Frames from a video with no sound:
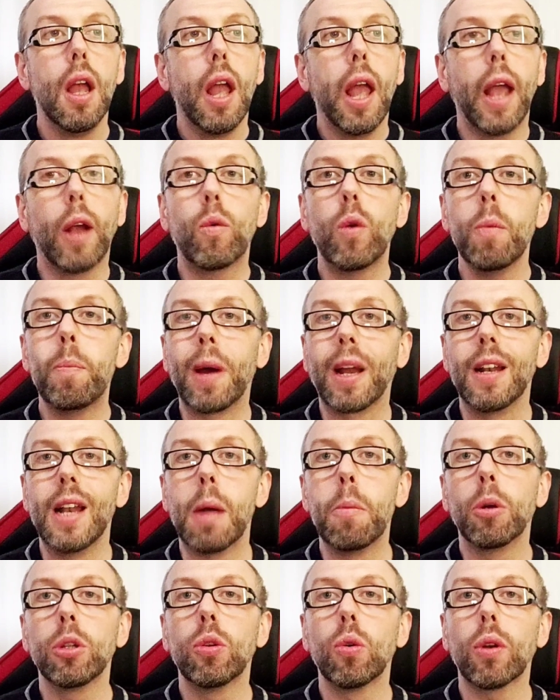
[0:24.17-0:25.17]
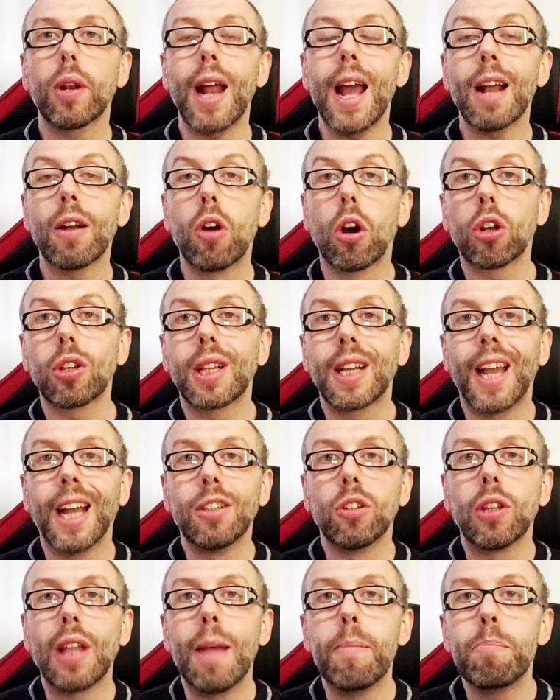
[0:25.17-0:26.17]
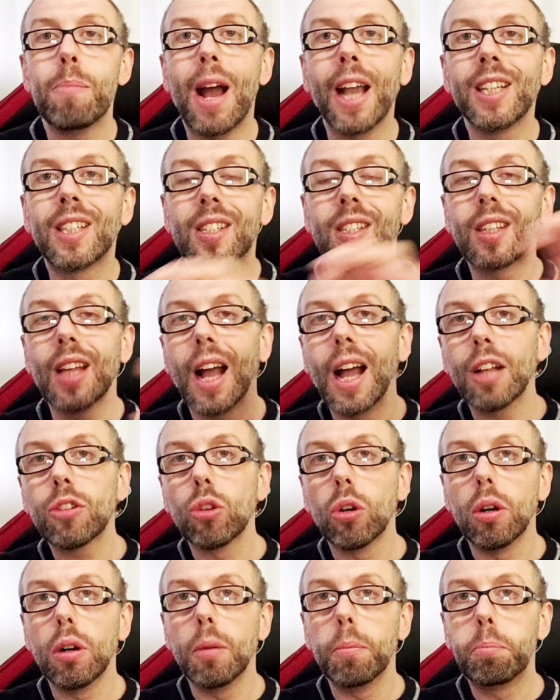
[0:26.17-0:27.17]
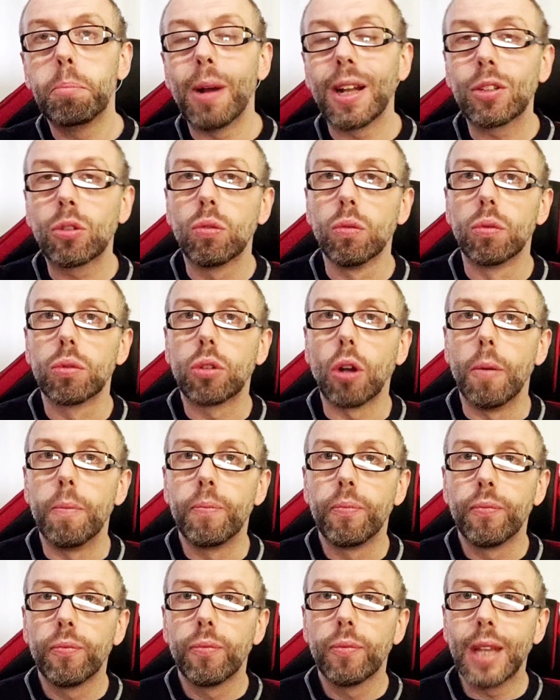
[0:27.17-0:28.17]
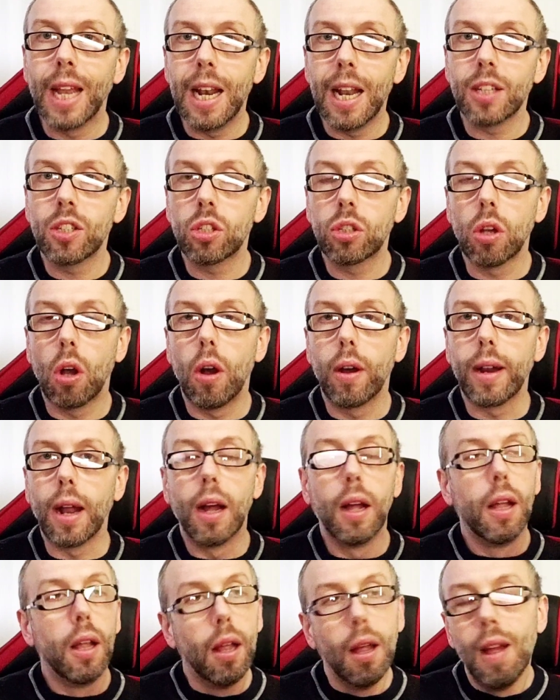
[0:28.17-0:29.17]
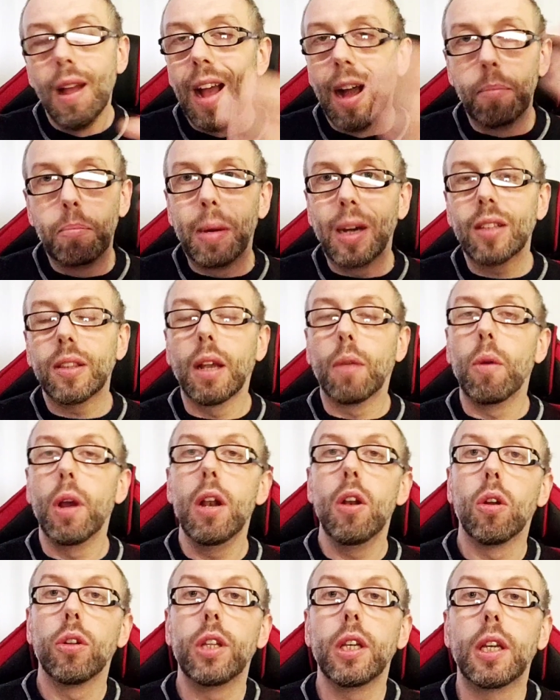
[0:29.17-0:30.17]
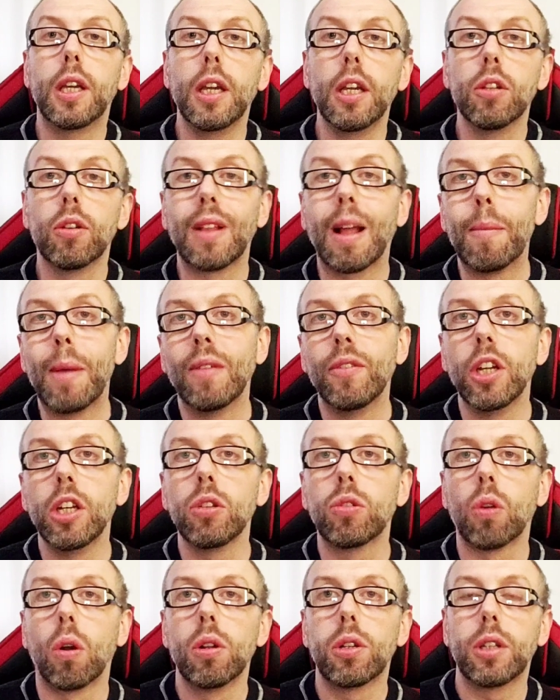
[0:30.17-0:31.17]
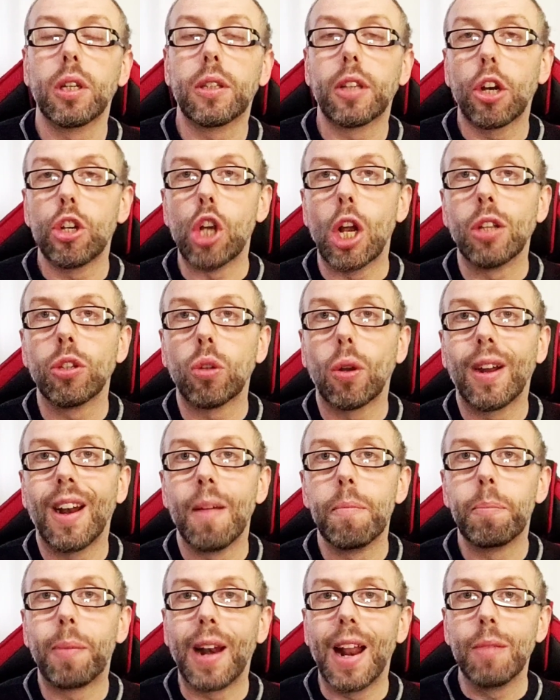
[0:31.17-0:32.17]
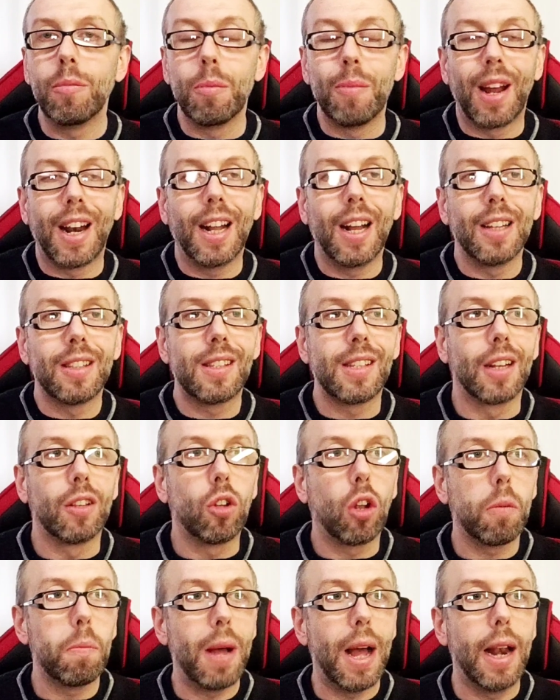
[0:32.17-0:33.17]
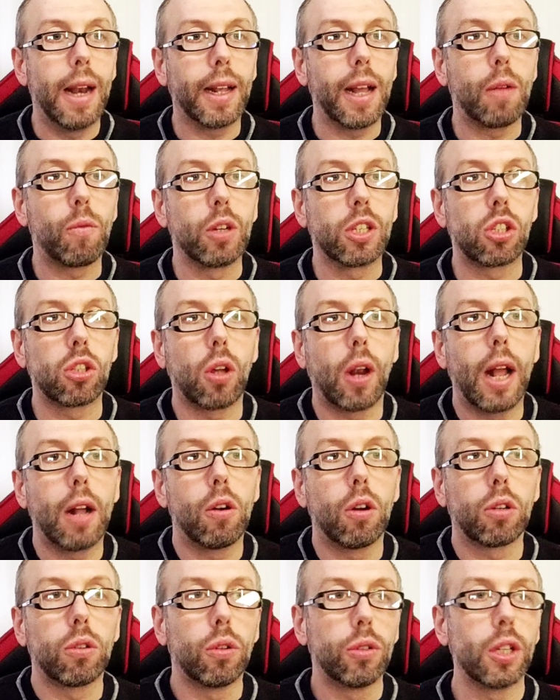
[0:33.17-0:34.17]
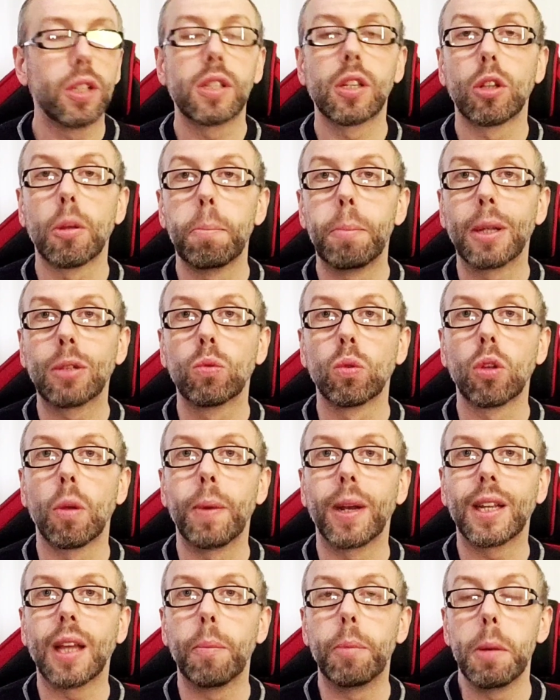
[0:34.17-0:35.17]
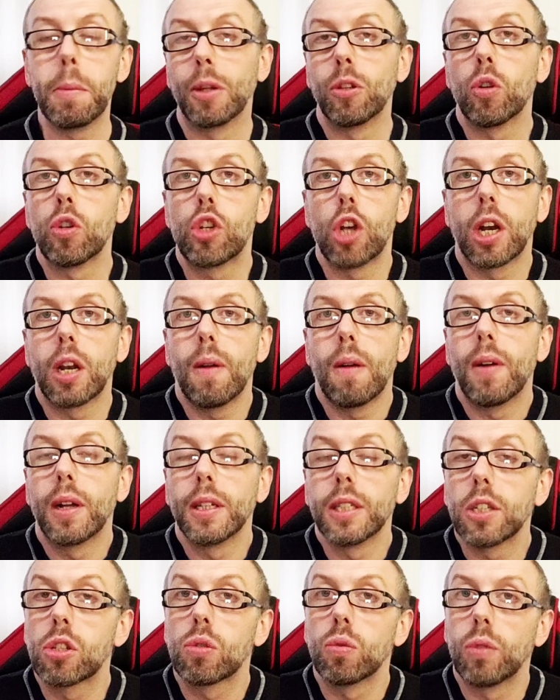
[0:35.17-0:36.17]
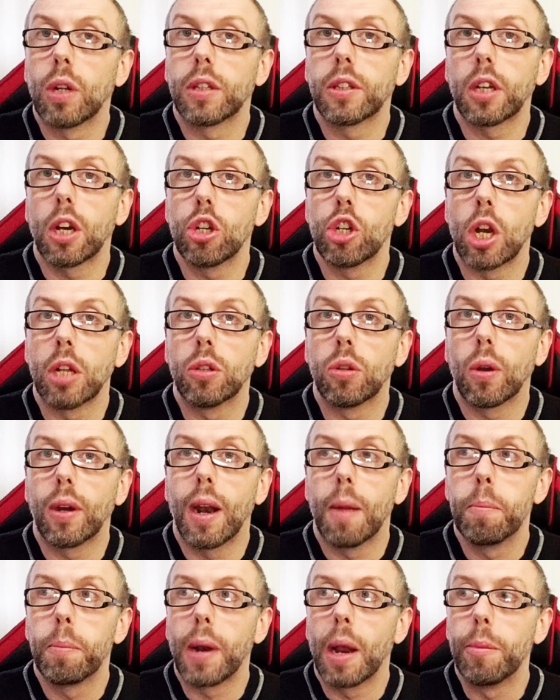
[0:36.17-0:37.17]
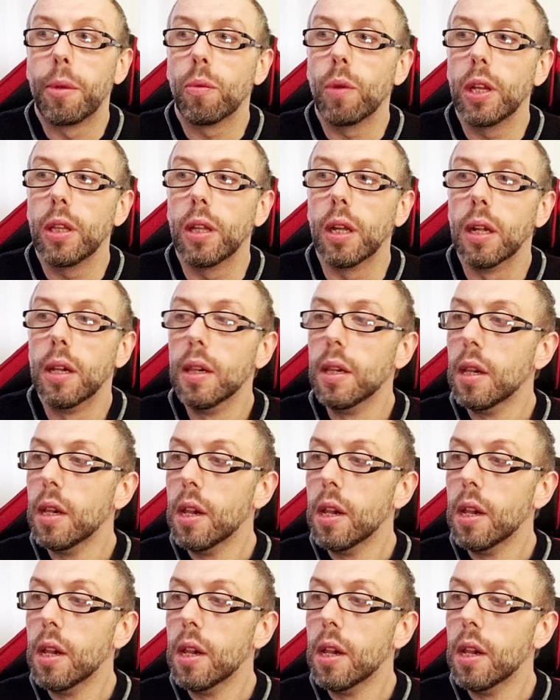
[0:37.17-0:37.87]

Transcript: e qui parliamo di un record che non è mai stato battuto nella storia. A parte quello di chi non ha mai vinto oltre i 300 Gran Premi, ma ragazzi è normale che questo record non è stato battuto perché prima non ci arrivava nessuno a 300 Gran Premi, quindi